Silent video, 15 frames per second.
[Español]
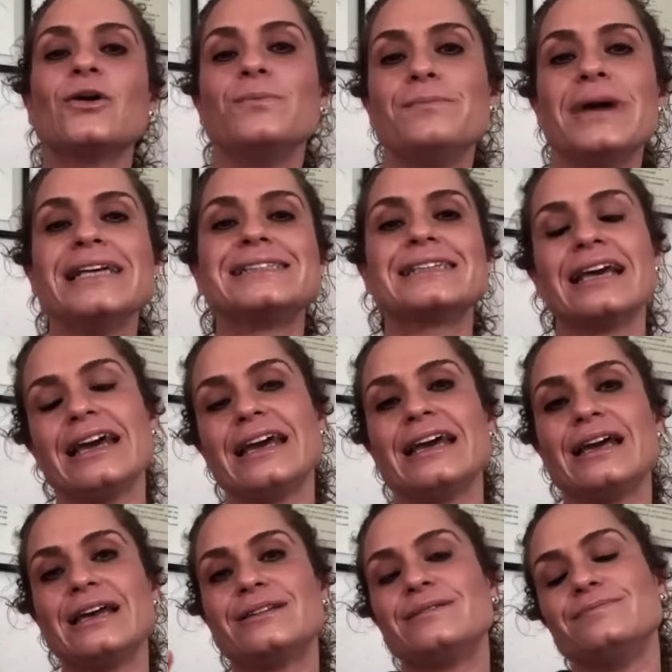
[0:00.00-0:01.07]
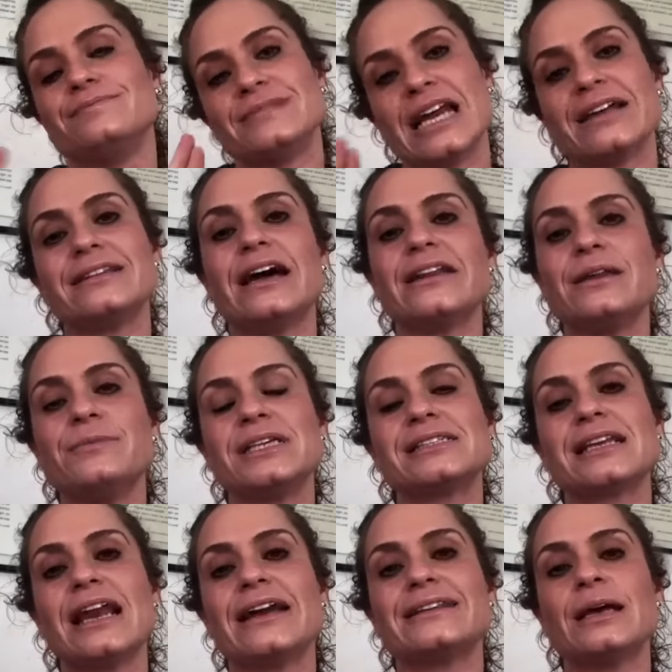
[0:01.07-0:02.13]
eh, tratar de
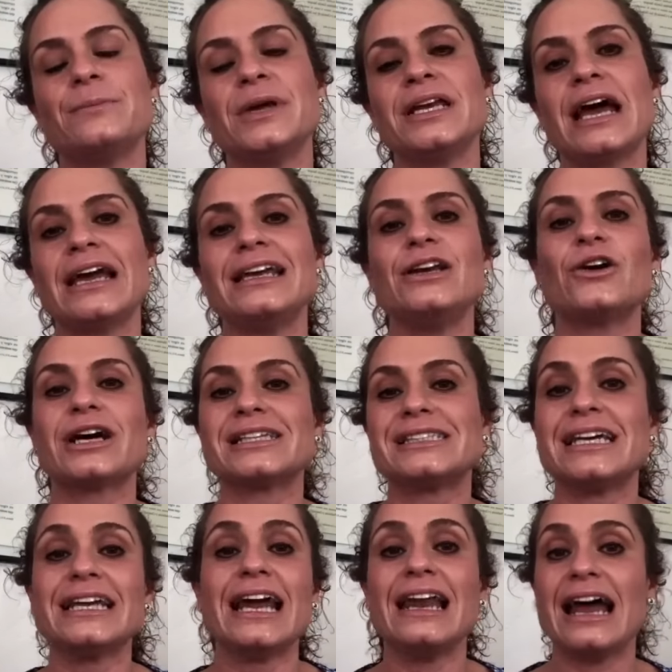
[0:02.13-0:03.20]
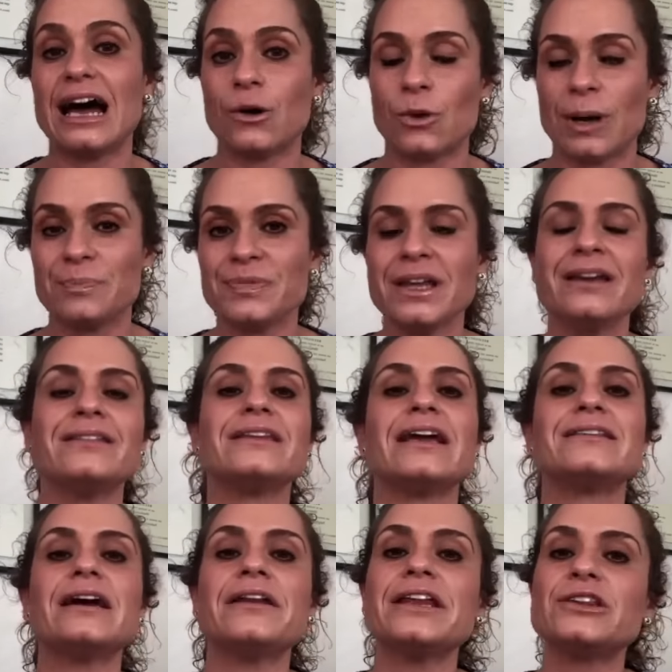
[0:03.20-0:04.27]
mezclar también ahí lo que sería el agua
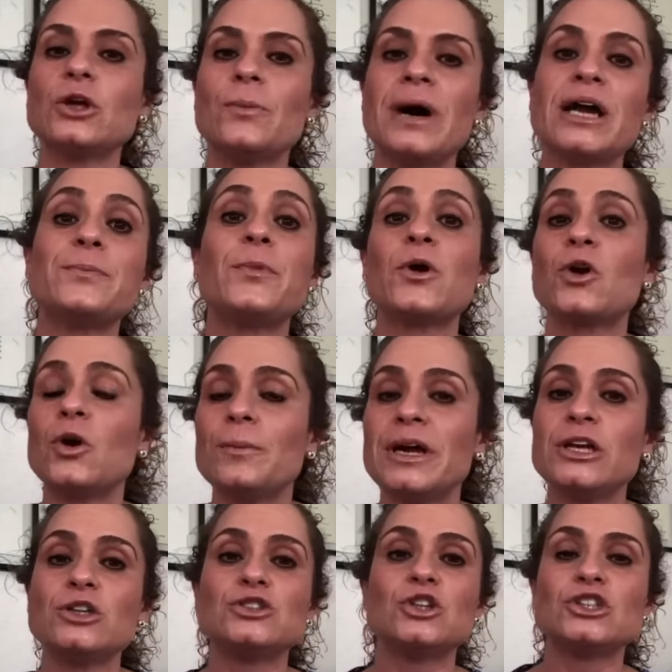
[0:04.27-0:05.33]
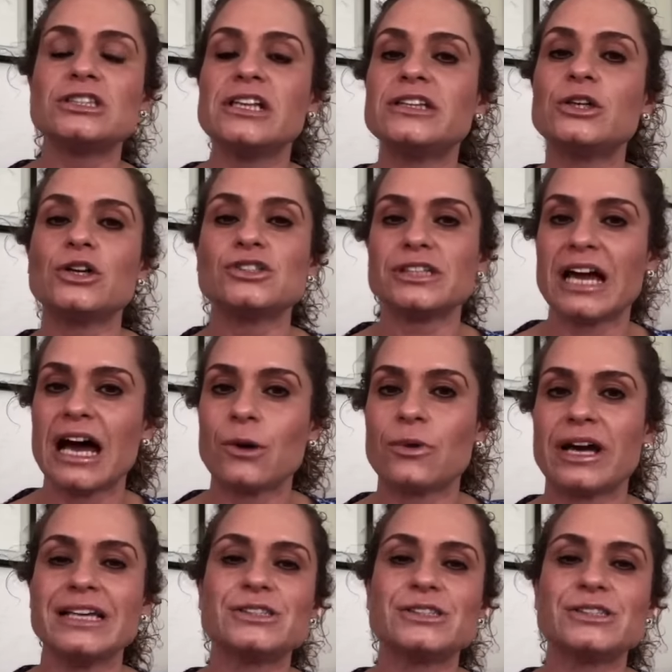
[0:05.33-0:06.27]
tratar de tomar por lo menos dos litros de agua.